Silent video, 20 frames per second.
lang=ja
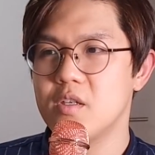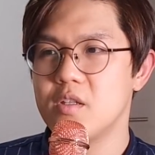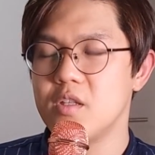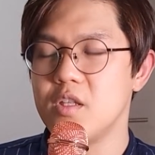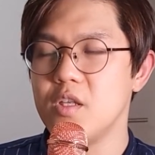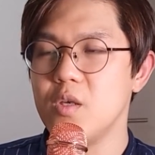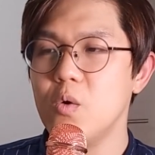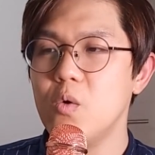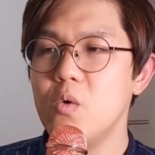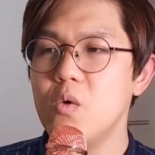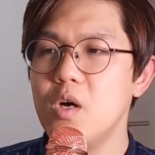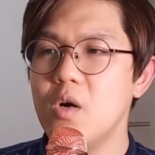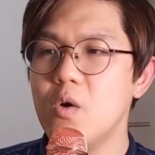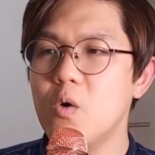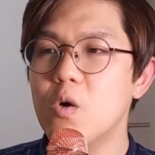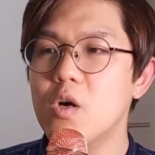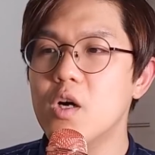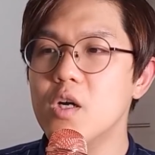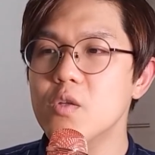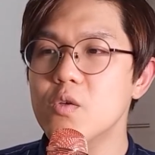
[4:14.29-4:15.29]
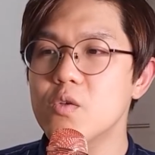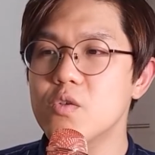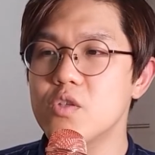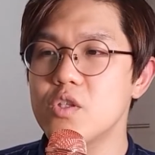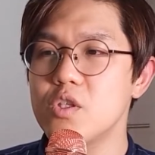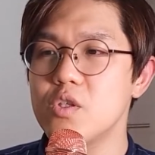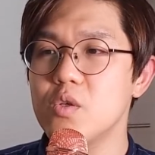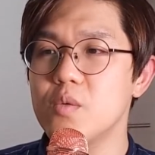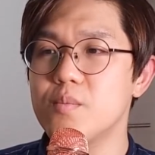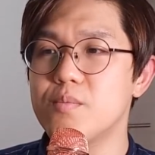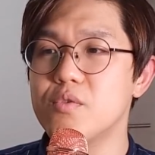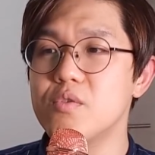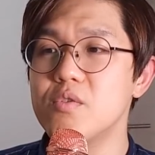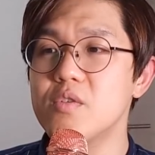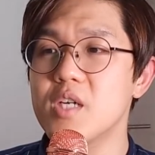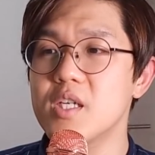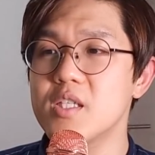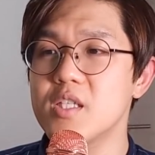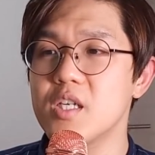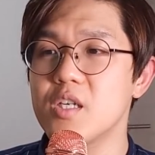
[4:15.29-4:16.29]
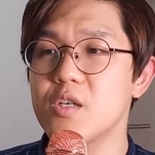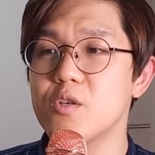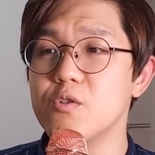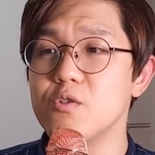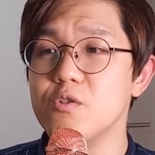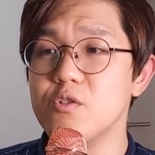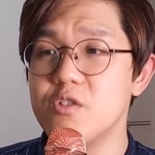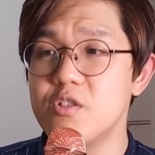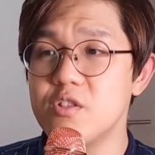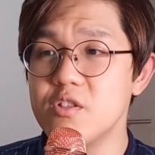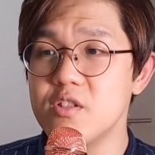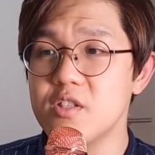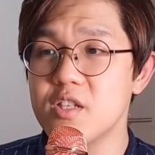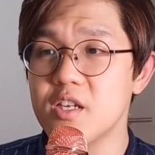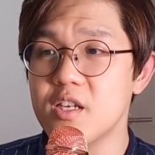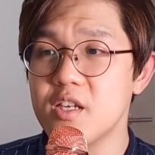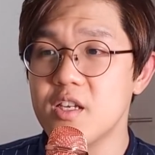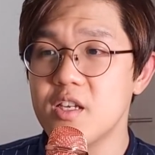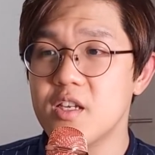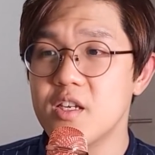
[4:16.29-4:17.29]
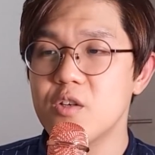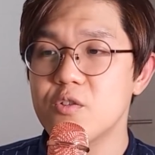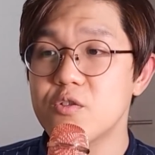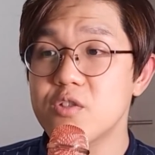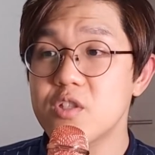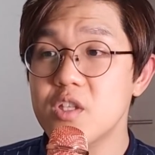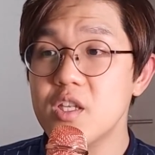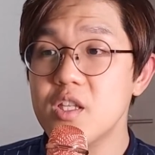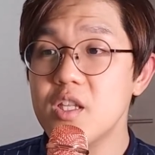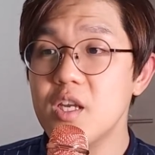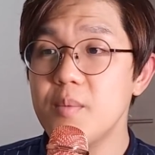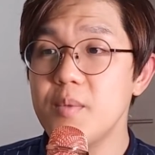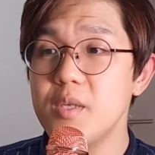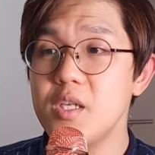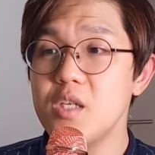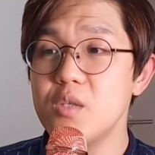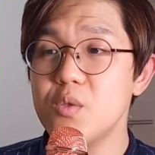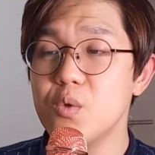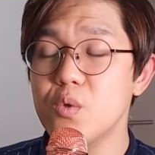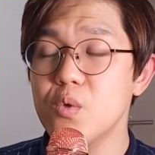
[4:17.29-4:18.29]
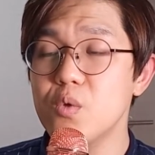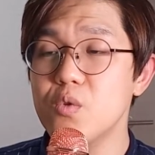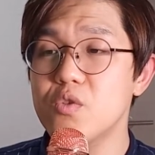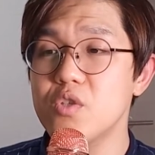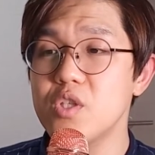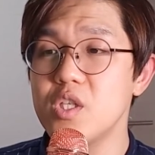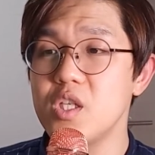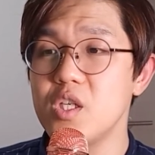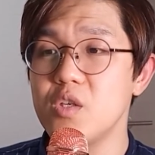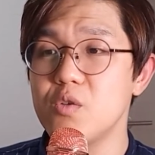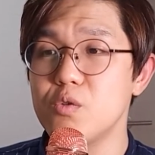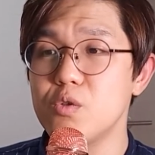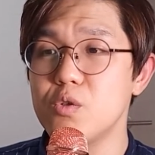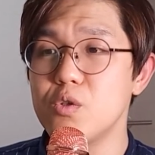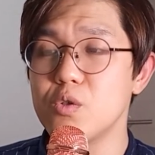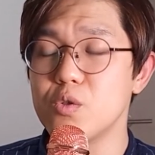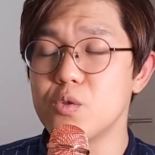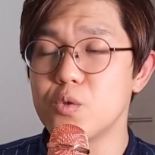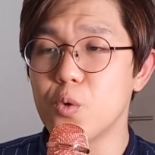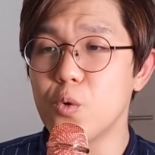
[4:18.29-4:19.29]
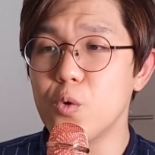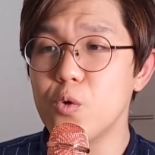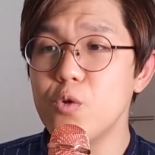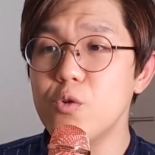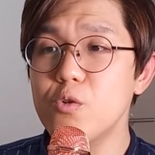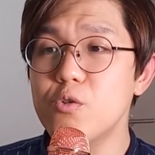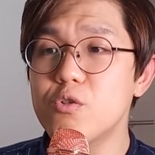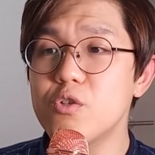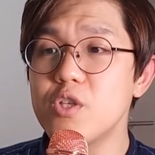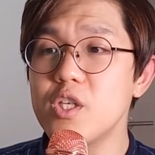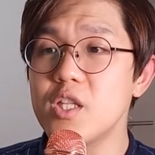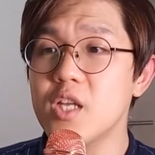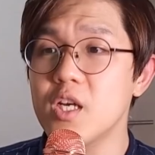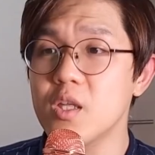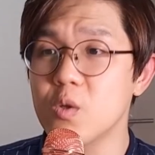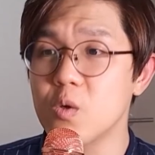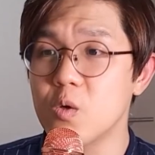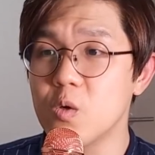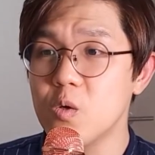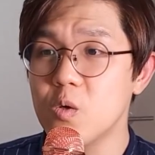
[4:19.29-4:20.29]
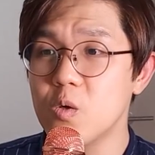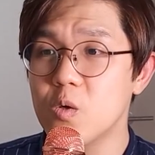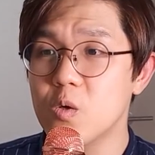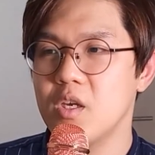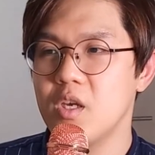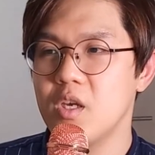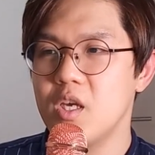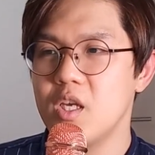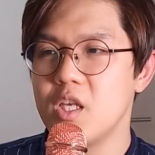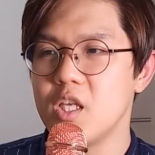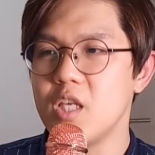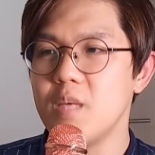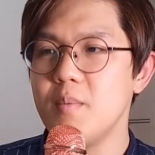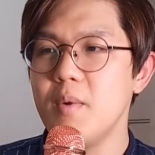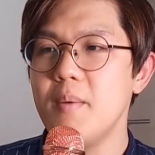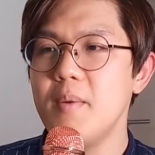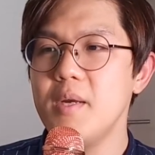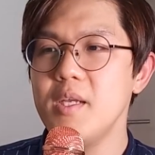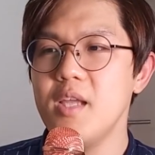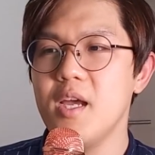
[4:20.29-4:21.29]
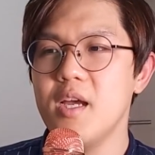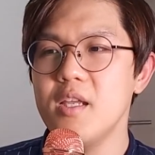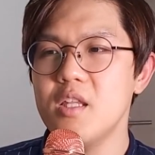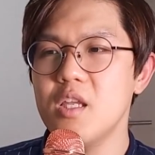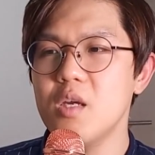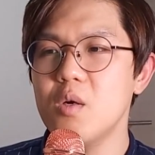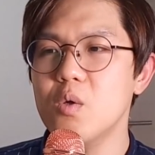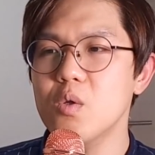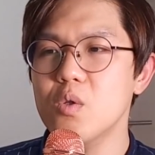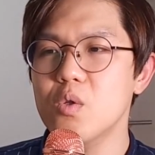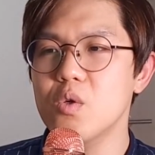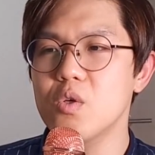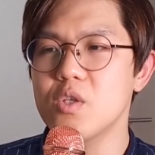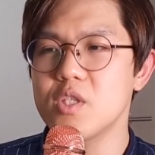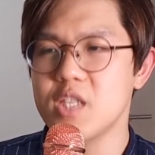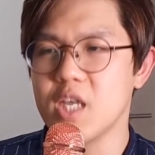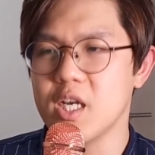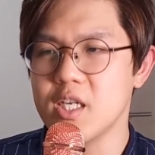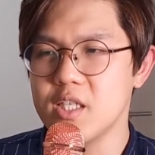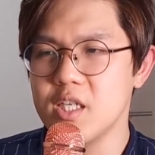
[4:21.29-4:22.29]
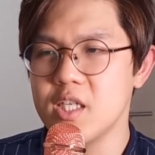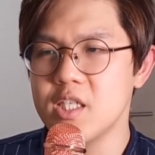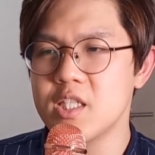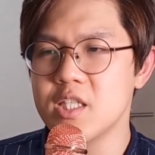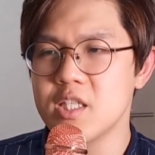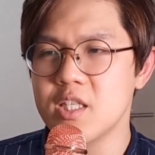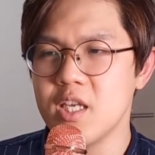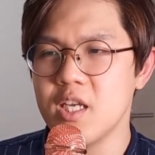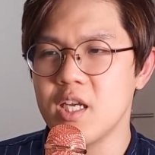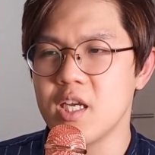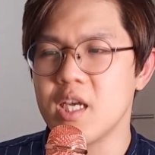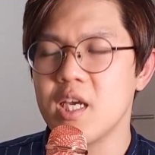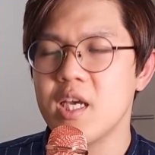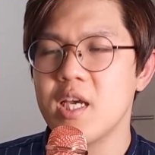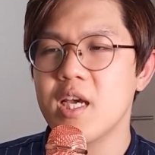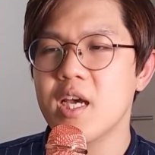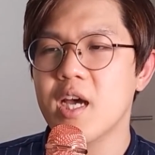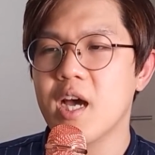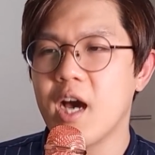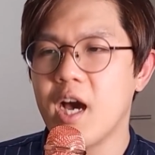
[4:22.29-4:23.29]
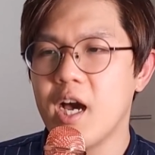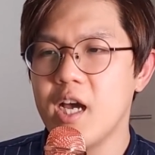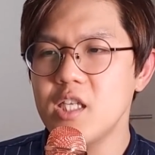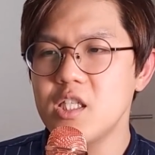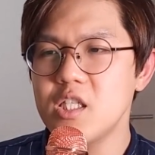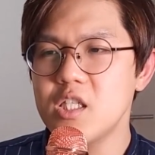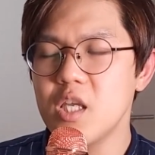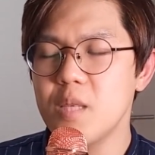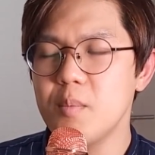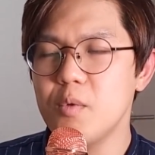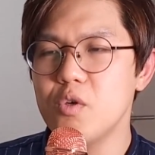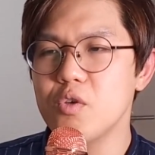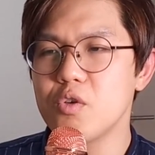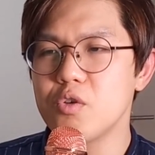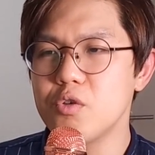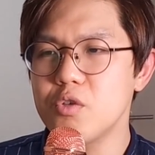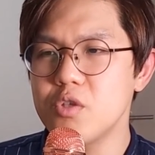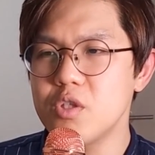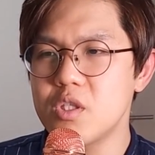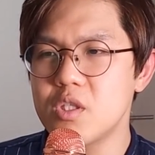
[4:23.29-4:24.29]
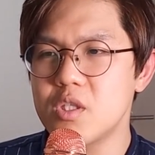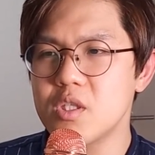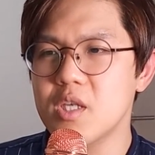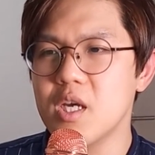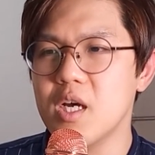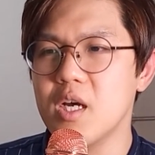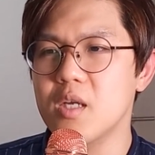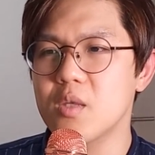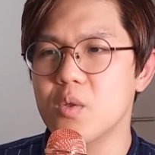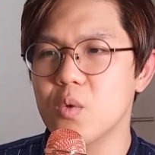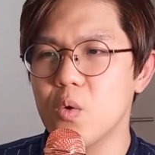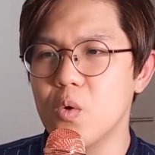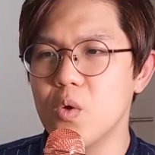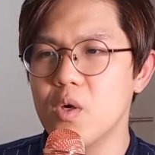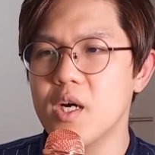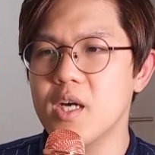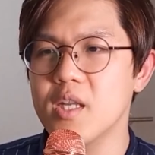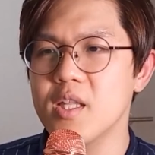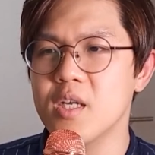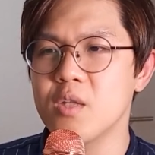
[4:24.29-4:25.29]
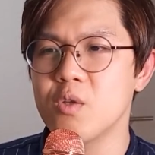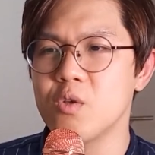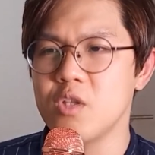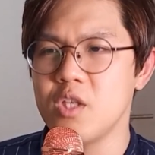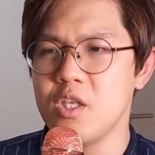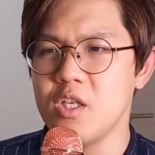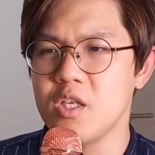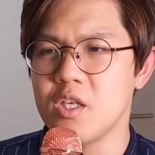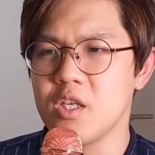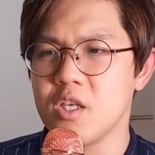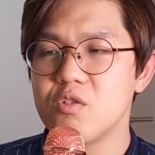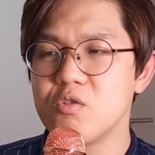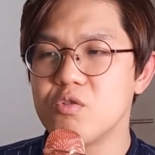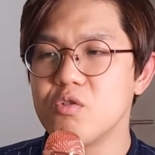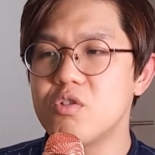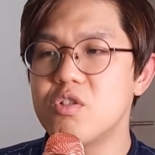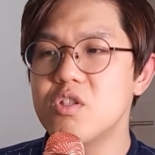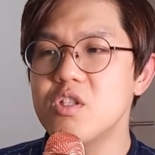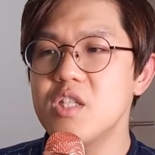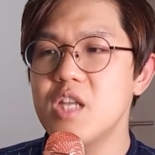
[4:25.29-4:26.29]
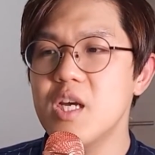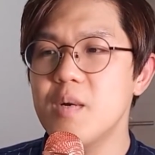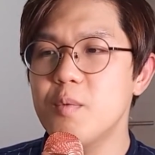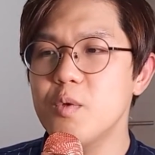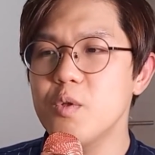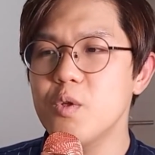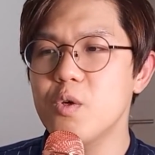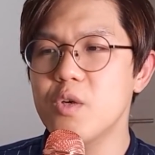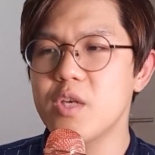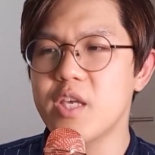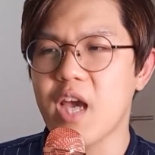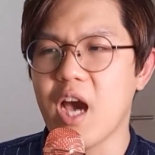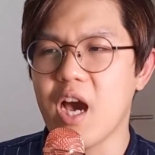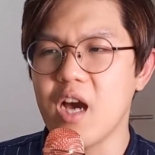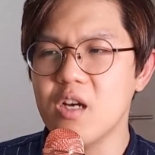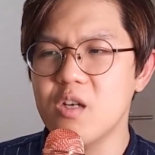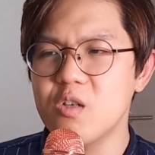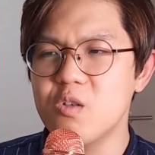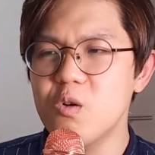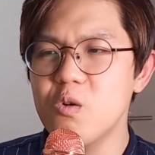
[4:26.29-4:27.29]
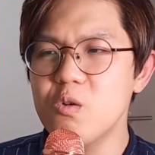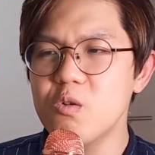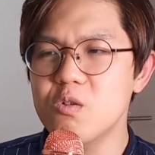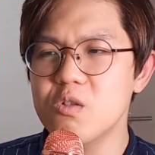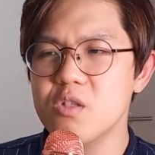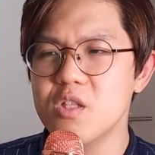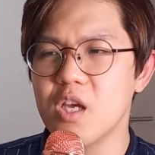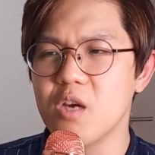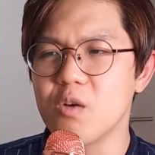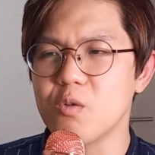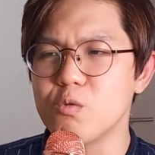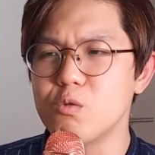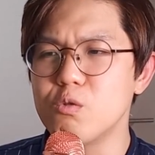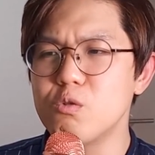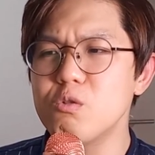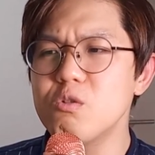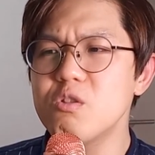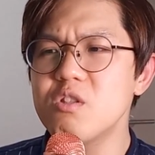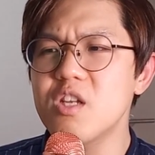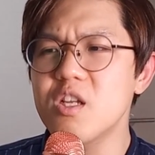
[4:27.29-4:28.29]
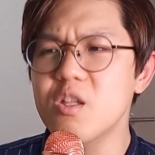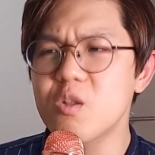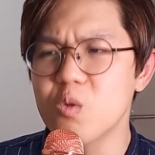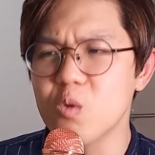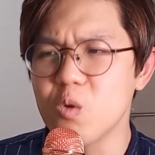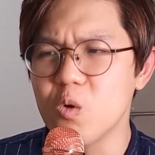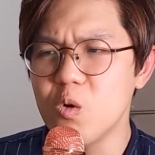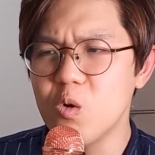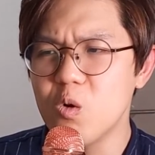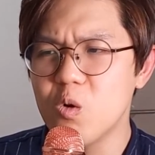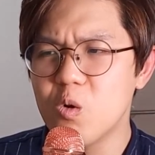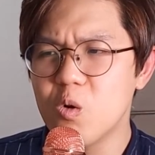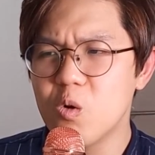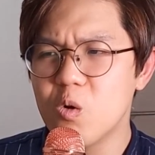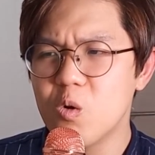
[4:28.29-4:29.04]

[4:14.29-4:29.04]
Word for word: 日本は他の国の文化財を盗んで、再びにその国に売る、そういう国なの今まであったことを謝罪して、返しても許すかどうかなのに、盗んだものを100億で売るんだと